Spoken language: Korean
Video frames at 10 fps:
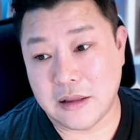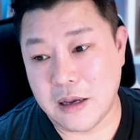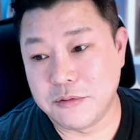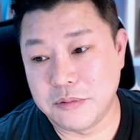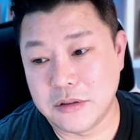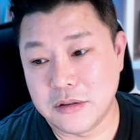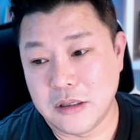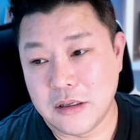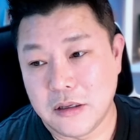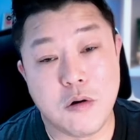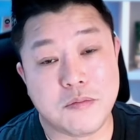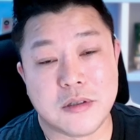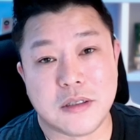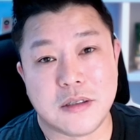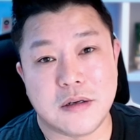대부분
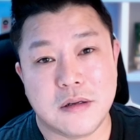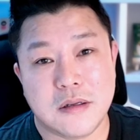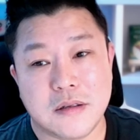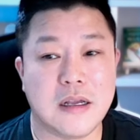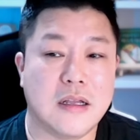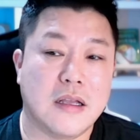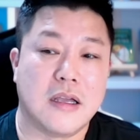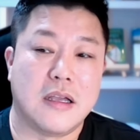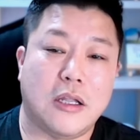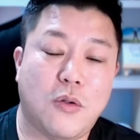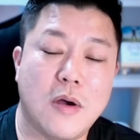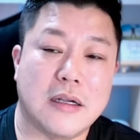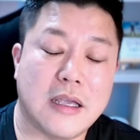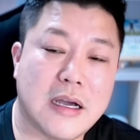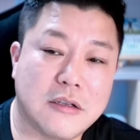조건부거든요. 그러니까 그렇게
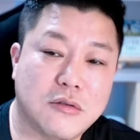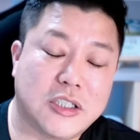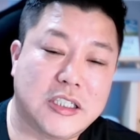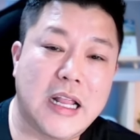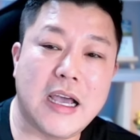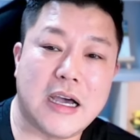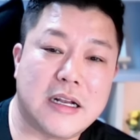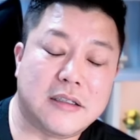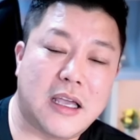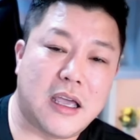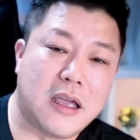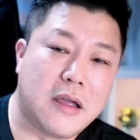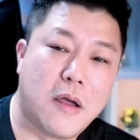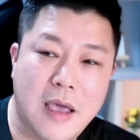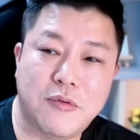통과돼가지고 진행하는데
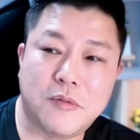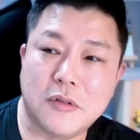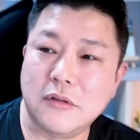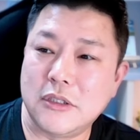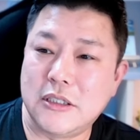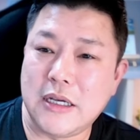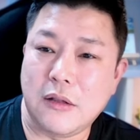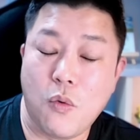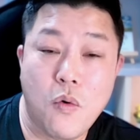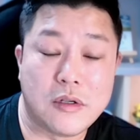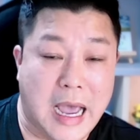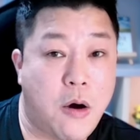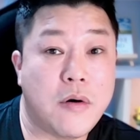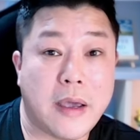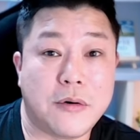대부분 진짜 한 5,
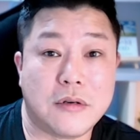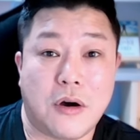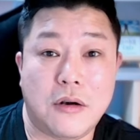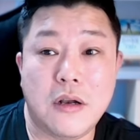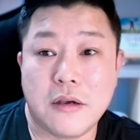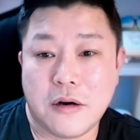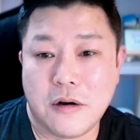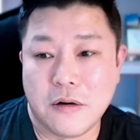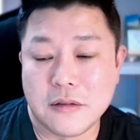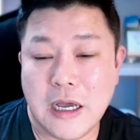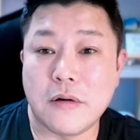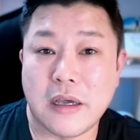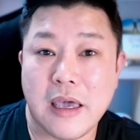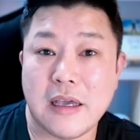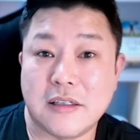4, 5개월은 걸려요.
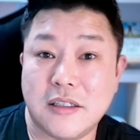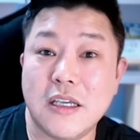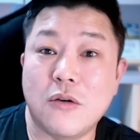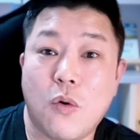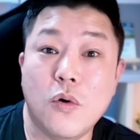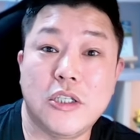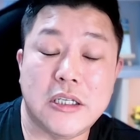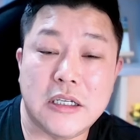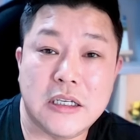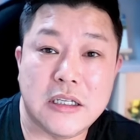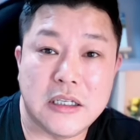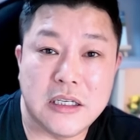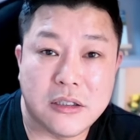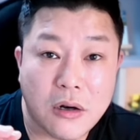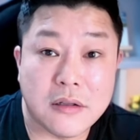사업계획 승인
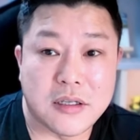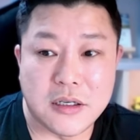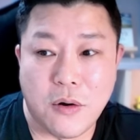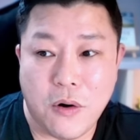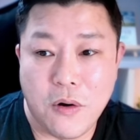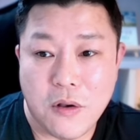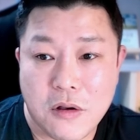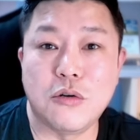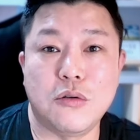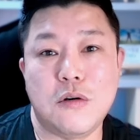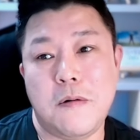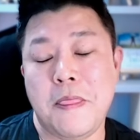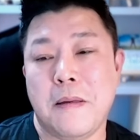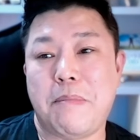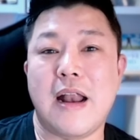고시 떨어뜨리고
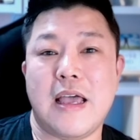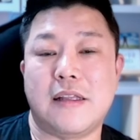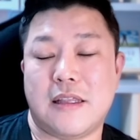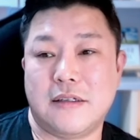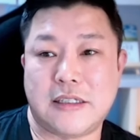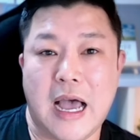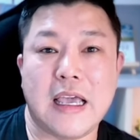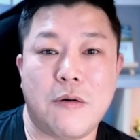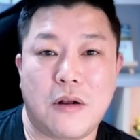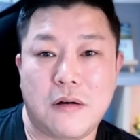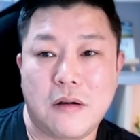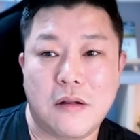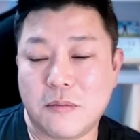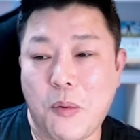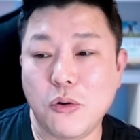그러고도 빨라야 4개월
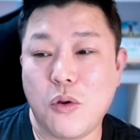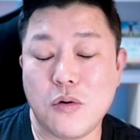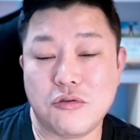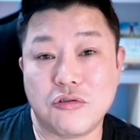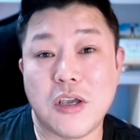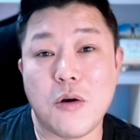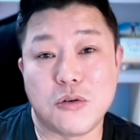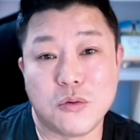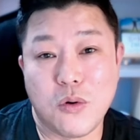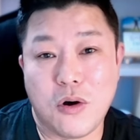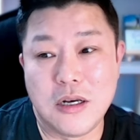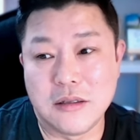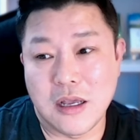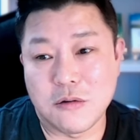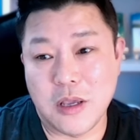보통은 6개월 정도
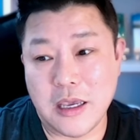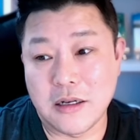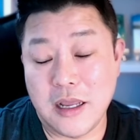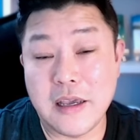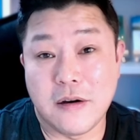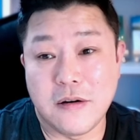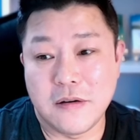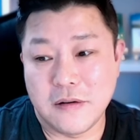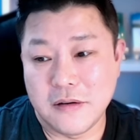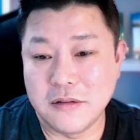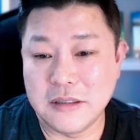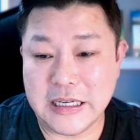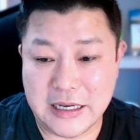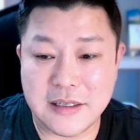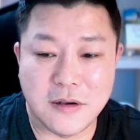걸린다고 얘기를 해요
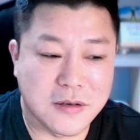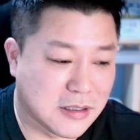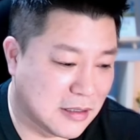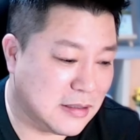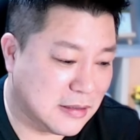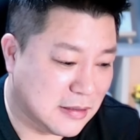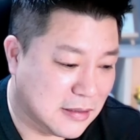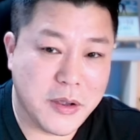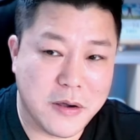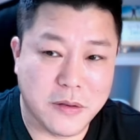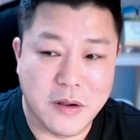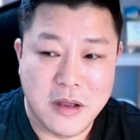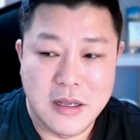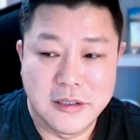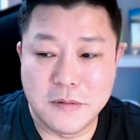현장에서는 그러면
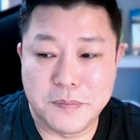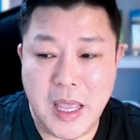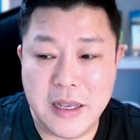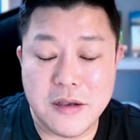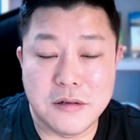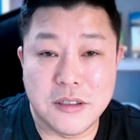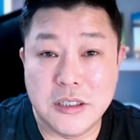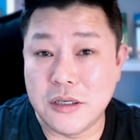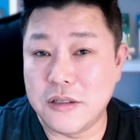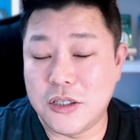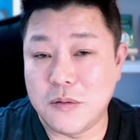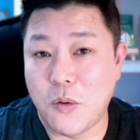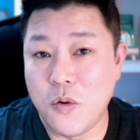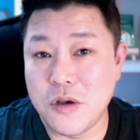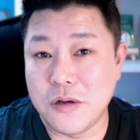지금 내년
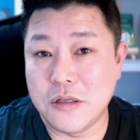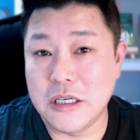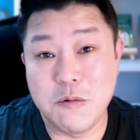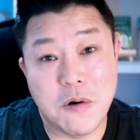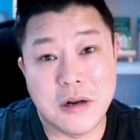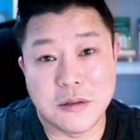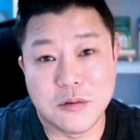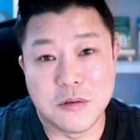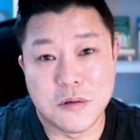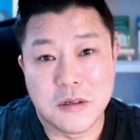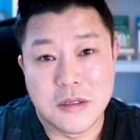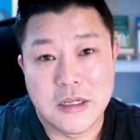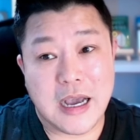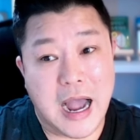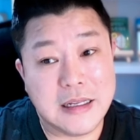2025년 2월에도
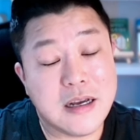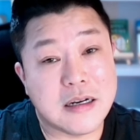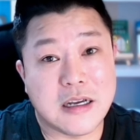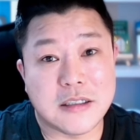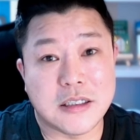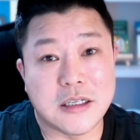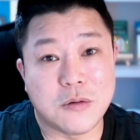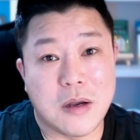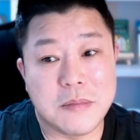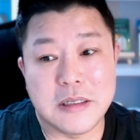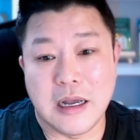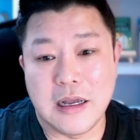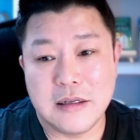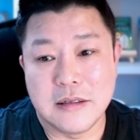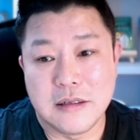이게 가능할까 싶기도
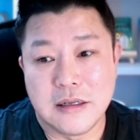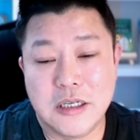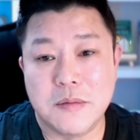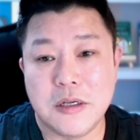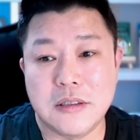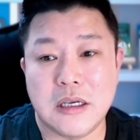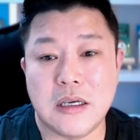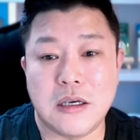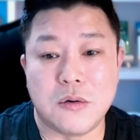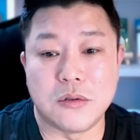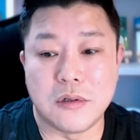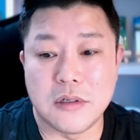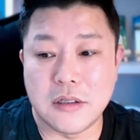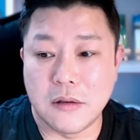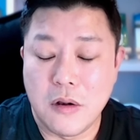합니다 어, 지금
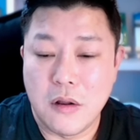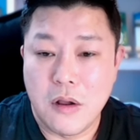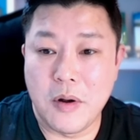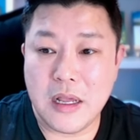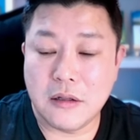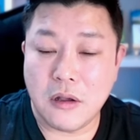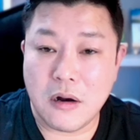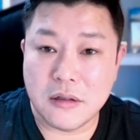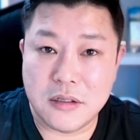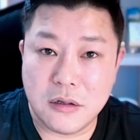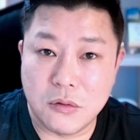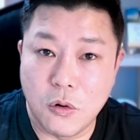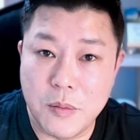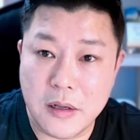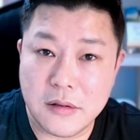현재로서는 요번에 떨어뜨려
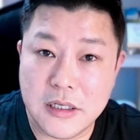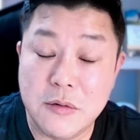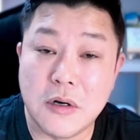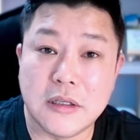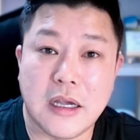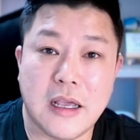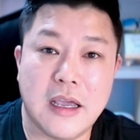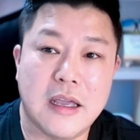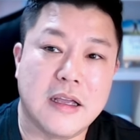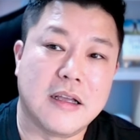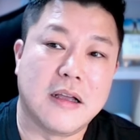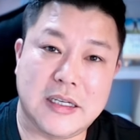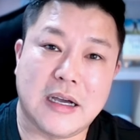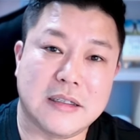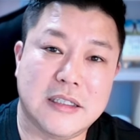놓으면 2월 달에
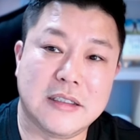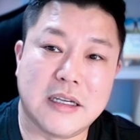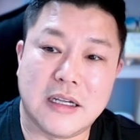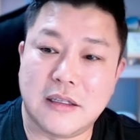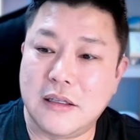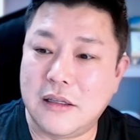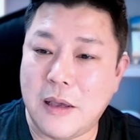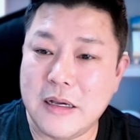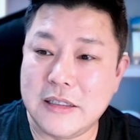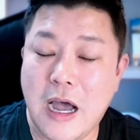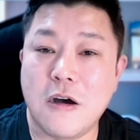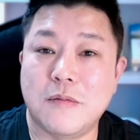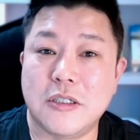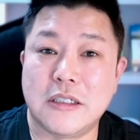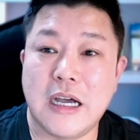바짝 진짜 대방이
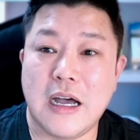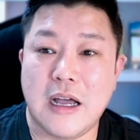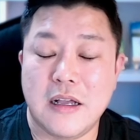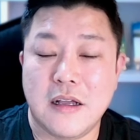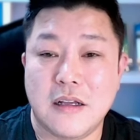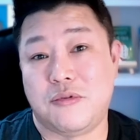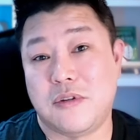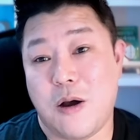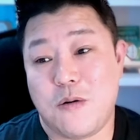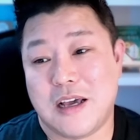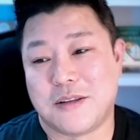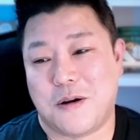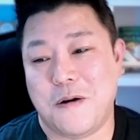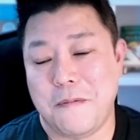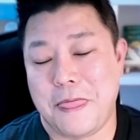사후부지가 진짜
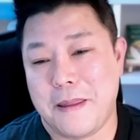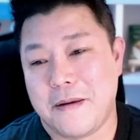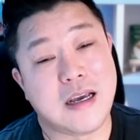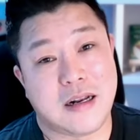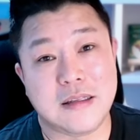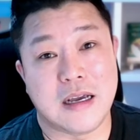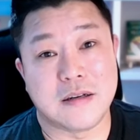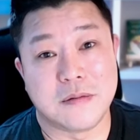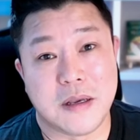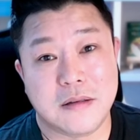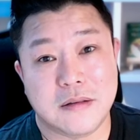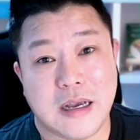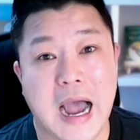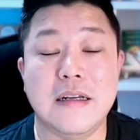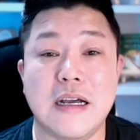불타올라서 진행을 한다 그러면
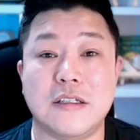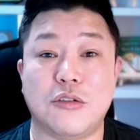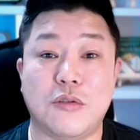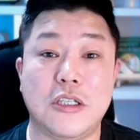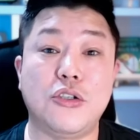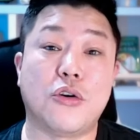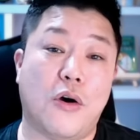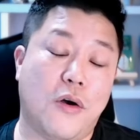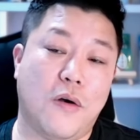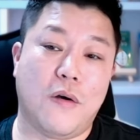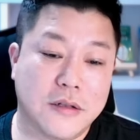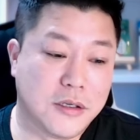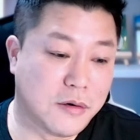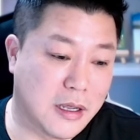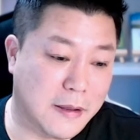가능할 수도 있죠
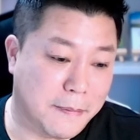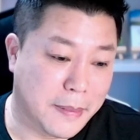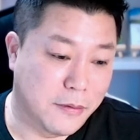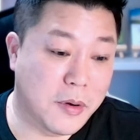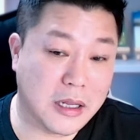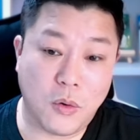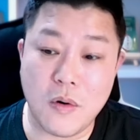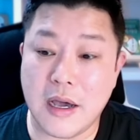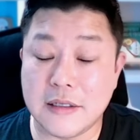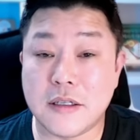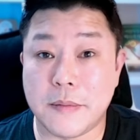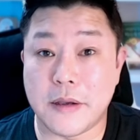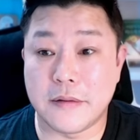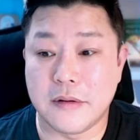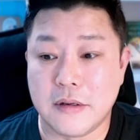내년 2월에 요번에
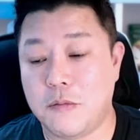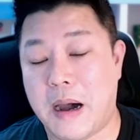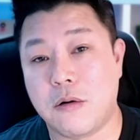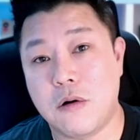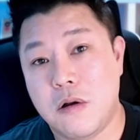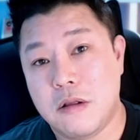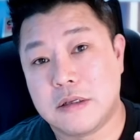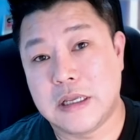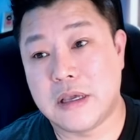통과했으면 그리고 바로